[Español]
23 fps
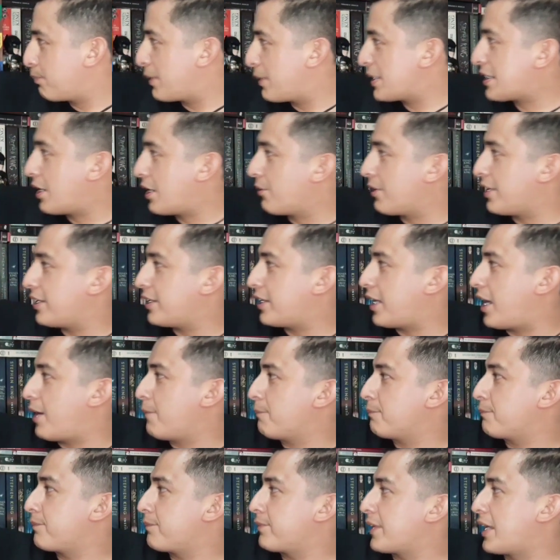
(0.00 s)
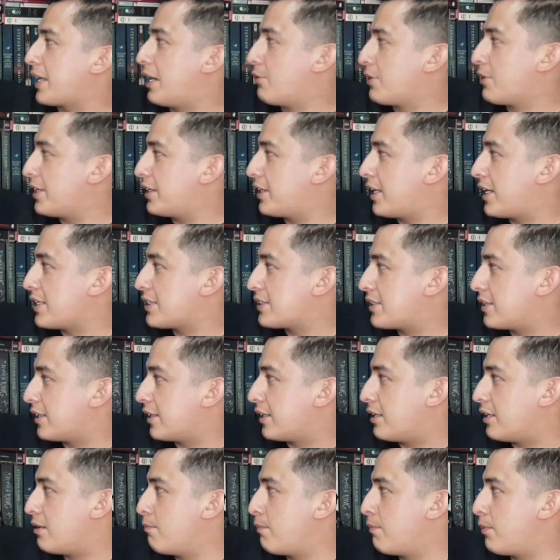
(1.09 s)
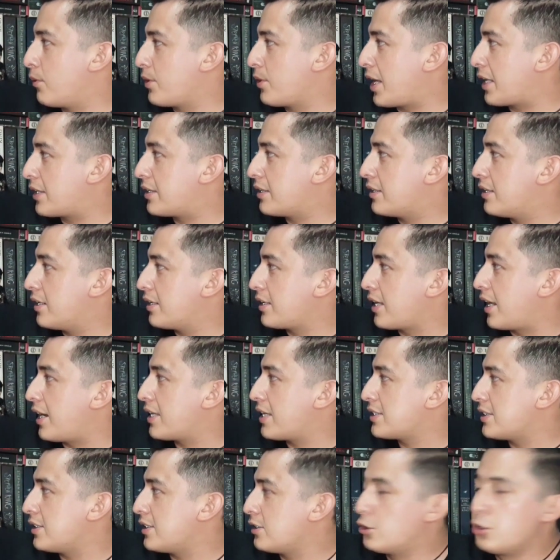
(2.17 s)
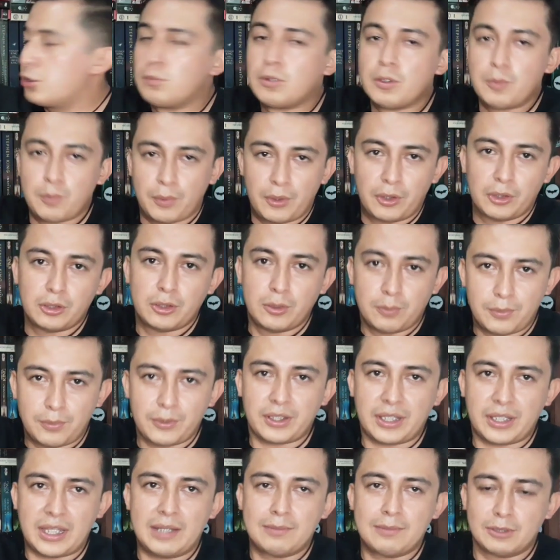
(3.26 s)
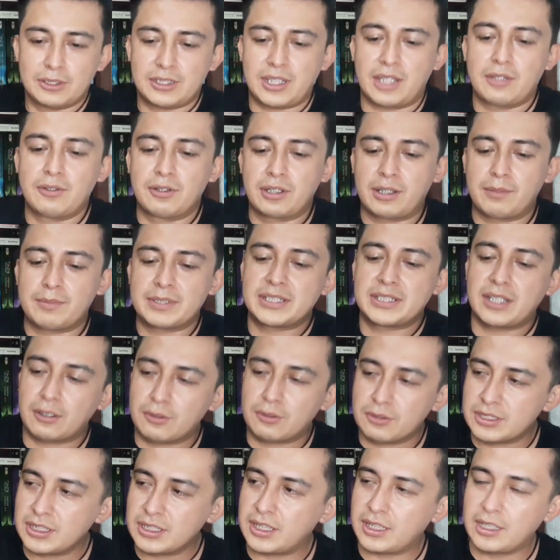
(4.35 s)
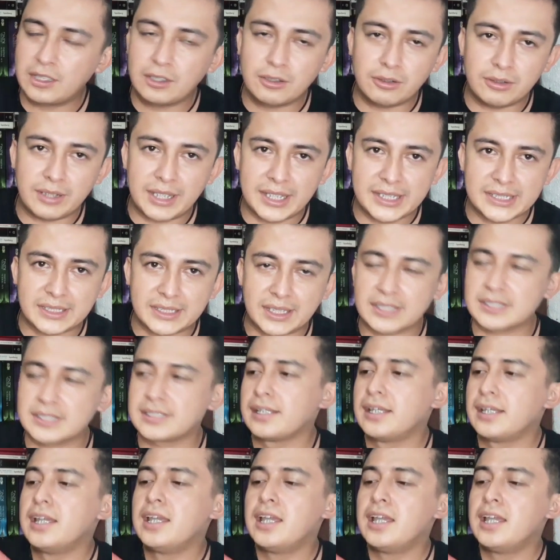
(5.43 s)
Pues ahorita, ahorita este, voy a tener ya las 5 muy pronto porque el boceador que me está consiguiendo estas